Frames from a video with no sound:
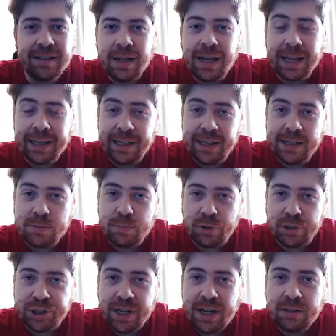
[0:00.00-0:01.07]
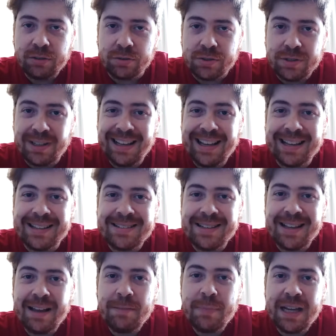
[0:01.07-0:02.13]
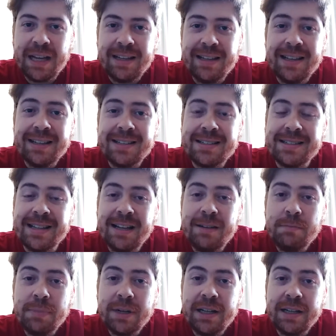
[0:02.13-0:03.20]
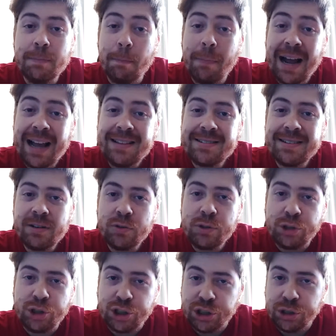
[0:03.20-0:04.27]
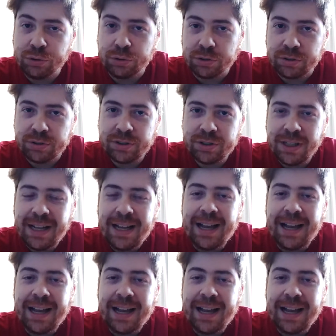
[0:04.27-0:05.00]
Aqueles projetos que recebem sempre mais elogios,